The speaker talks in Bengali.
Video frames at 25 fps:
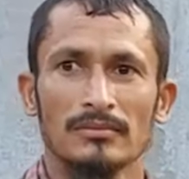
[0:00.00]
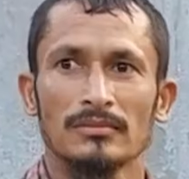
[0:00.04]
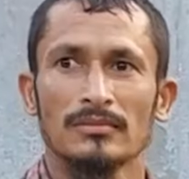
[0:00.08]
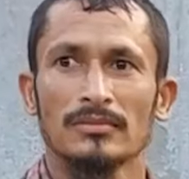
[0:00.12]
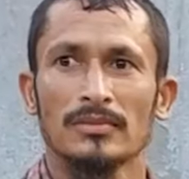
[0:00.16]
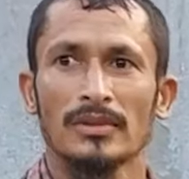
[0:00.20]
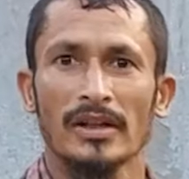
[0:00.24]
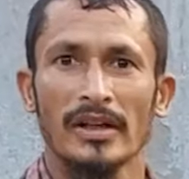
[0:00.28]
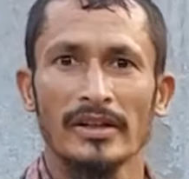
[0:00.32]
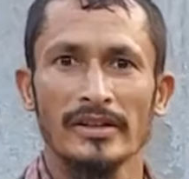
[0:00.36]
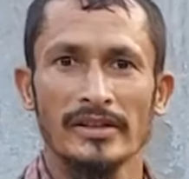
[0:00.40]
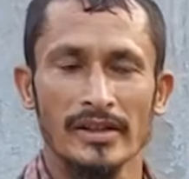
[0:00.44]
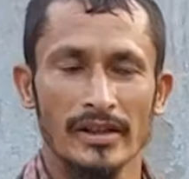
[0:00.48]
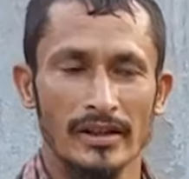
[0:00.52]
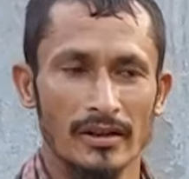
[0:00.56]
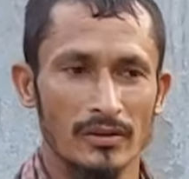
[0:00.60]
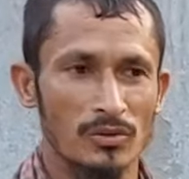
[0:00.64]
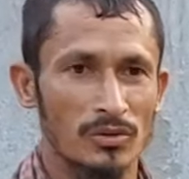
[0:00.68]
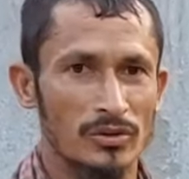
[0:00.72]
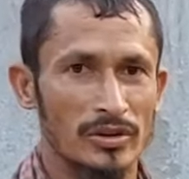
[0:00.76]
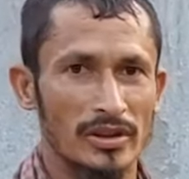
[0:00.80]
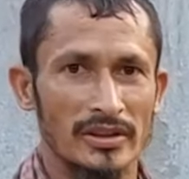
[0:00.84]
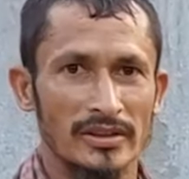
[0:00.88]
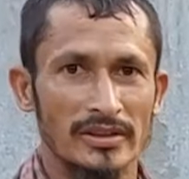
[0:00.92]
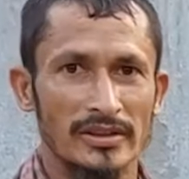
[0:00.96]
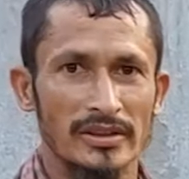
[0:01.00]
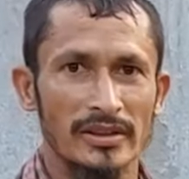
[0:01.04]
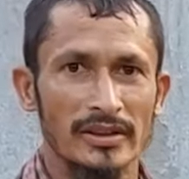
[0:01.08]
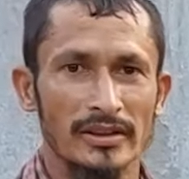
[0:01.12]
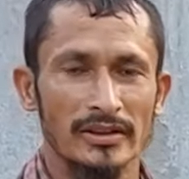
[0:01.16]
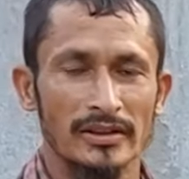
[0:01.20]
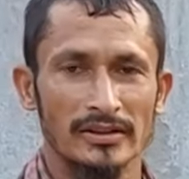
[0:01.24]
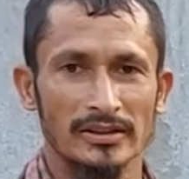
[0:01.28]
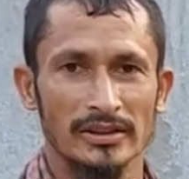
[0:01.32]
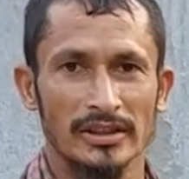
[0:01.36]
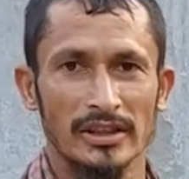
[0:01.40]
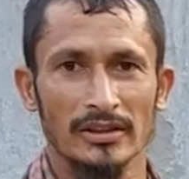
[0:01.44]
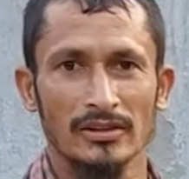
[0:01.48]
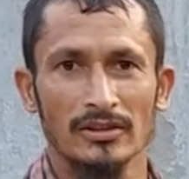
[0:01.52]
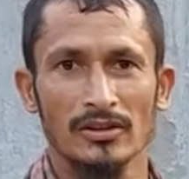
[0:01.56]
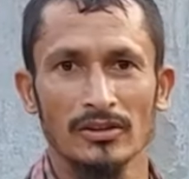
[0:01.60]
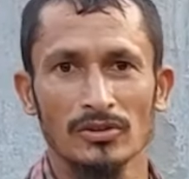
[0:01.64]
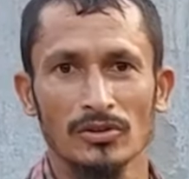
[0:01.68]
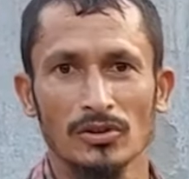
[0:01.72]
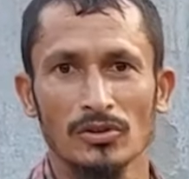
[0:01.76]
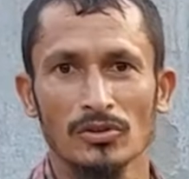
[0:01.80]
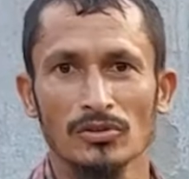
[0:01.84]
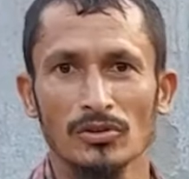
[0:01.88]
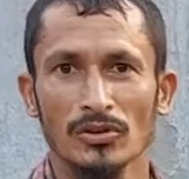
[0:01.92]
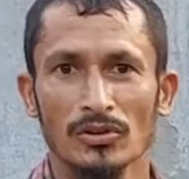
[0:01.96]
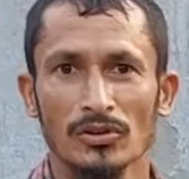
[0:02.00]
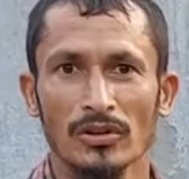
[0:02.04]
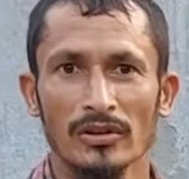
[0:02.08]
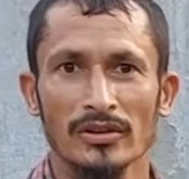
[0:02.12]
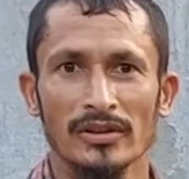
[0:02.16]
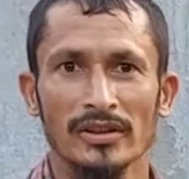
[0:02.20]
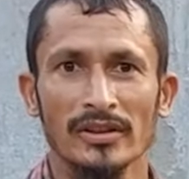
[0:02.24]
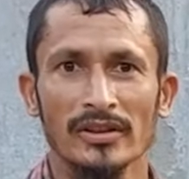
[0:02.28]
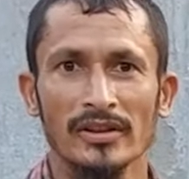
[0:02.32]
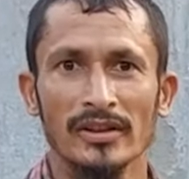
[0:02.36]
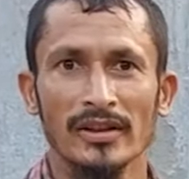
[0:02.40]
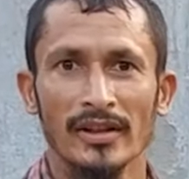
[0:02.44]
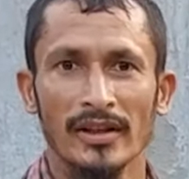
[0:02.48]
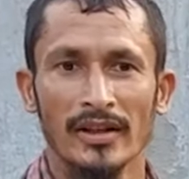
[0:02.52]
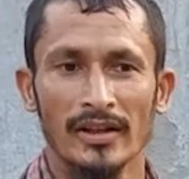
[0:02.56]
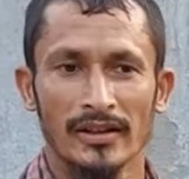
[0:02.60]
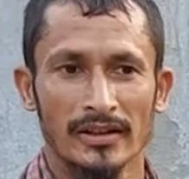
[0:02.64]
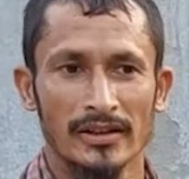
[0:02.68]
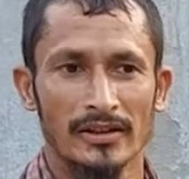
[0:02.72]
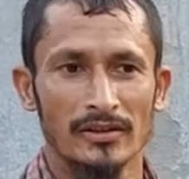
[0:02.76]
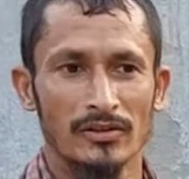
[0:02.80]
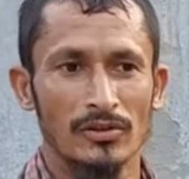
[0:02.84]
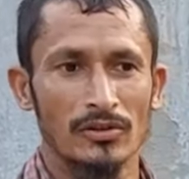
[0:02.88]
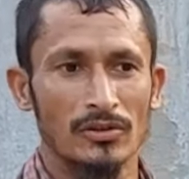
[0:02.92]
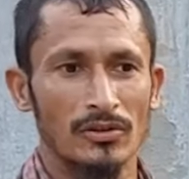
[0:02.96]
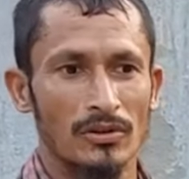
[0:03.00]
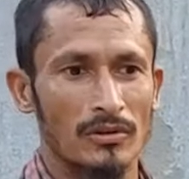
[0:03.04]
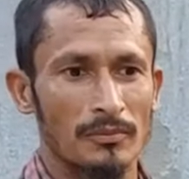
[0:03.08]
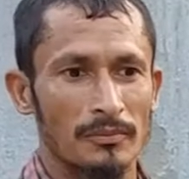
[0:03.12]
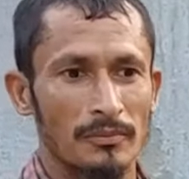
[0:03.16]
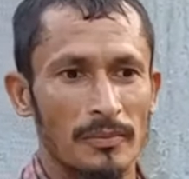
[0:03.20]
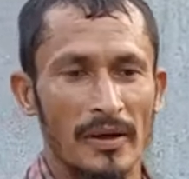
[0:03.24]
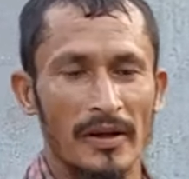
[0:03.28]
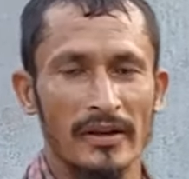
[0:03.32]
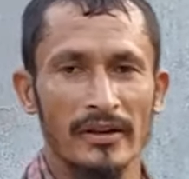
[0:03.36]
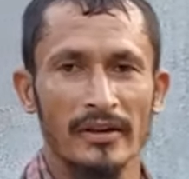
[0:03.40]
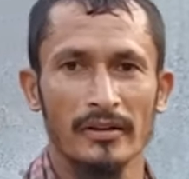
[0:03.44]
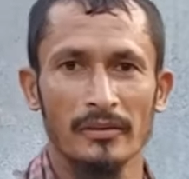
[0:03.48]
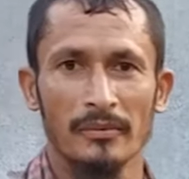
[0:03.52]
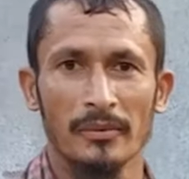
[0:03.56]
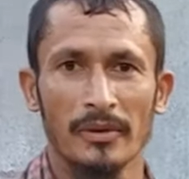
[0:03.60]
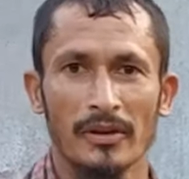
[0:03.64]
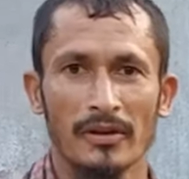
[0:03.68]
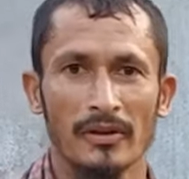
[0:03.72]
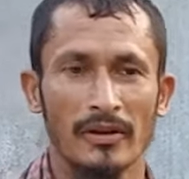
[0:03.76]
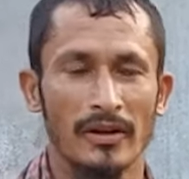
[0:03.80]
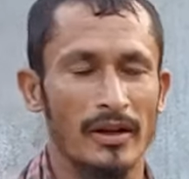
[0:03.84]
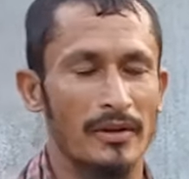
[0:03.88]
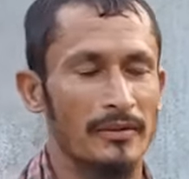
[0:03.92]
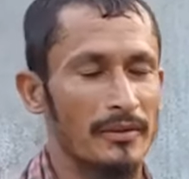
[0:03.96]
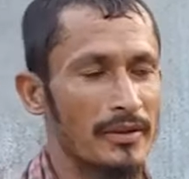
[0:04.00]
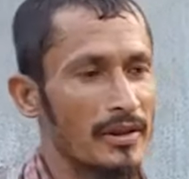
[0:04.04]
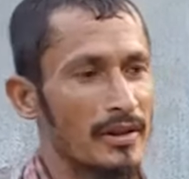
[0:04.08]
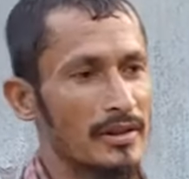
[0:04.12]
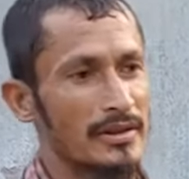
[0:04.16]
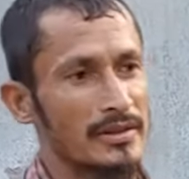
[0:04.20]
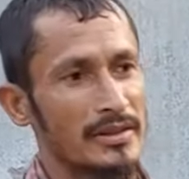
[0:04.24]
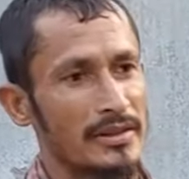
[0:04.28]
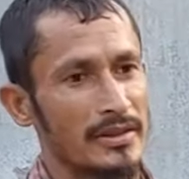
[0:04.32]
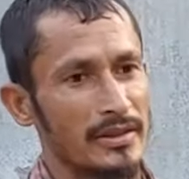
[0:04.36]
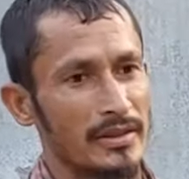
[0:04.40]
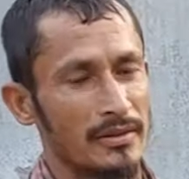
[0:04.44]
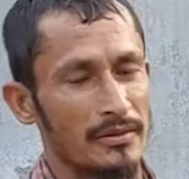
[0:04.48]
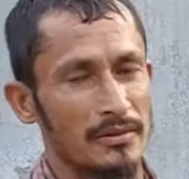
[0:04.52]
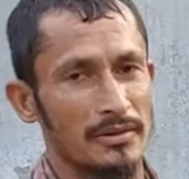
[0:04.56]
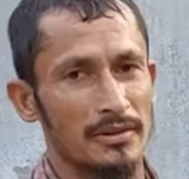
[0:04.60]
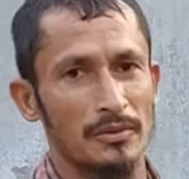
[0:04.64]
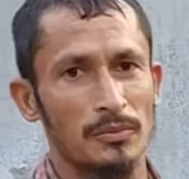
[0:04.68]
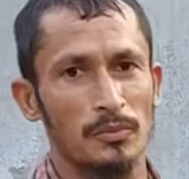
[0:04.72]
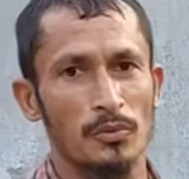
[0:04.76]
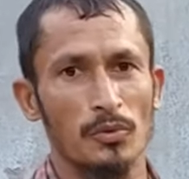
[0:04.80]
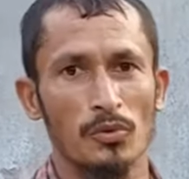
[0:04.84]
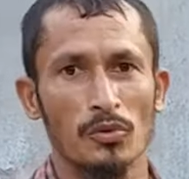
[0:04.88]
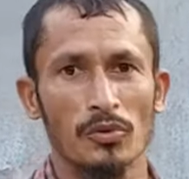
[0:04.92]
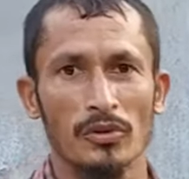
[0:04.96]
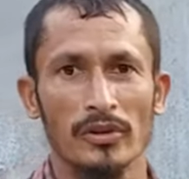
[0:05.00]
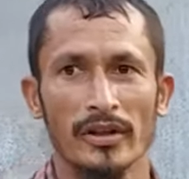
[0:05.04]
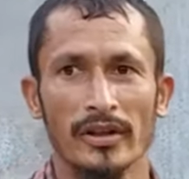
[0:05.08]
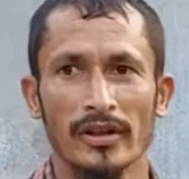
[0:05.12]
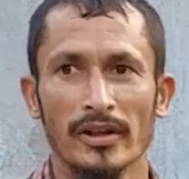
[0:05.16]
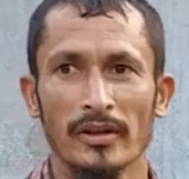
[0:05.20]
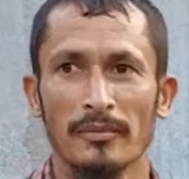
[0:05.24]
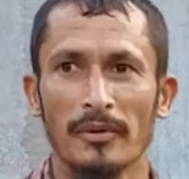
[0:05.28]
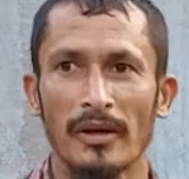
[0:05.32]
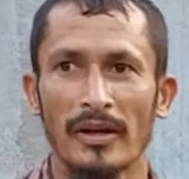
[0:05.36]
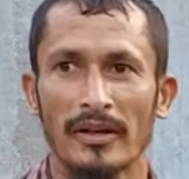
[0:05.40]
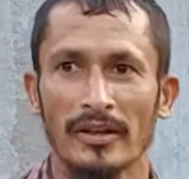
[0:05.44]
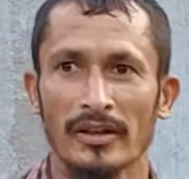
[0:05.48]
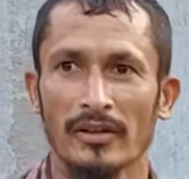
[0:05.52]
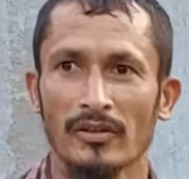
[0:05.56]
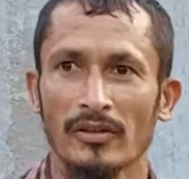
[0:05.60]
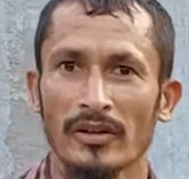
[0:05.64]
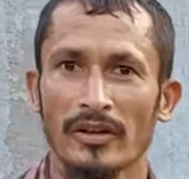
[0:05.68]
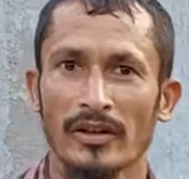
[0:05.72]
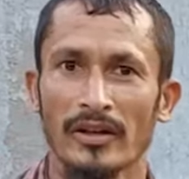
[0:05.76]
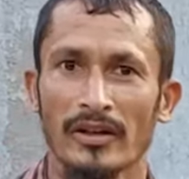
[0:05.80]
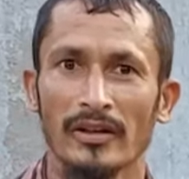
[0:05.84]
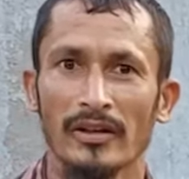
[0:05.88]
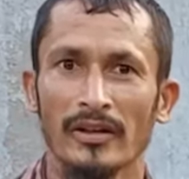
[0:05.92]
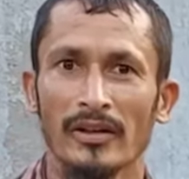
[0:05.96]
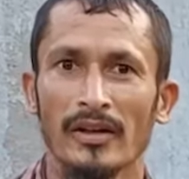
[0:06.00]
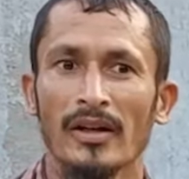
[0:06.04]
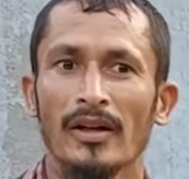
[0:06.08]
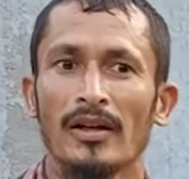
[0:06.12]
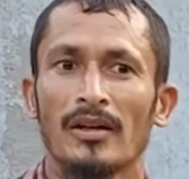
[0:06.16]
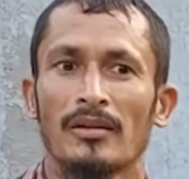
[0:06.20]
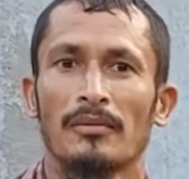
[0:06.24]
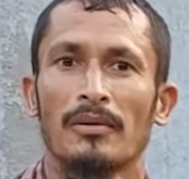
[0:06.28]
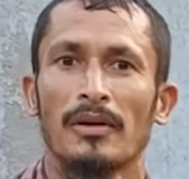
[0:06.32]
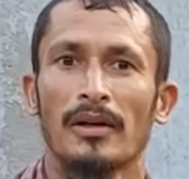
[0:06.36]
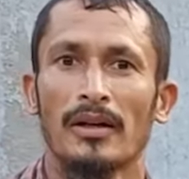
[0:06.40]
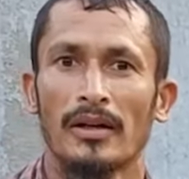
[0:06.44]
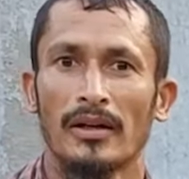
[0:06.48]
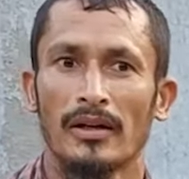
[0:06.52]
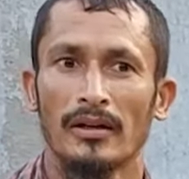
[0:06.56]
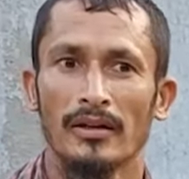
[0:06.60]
কেটে গুছাচ্ছি সেদ্ধ শুকনো করছে কিন্তু পানির ব্যবহারে আমরা হচ্ছে আমাদের পুকুর থেকে বাঁকে করিয়ে বা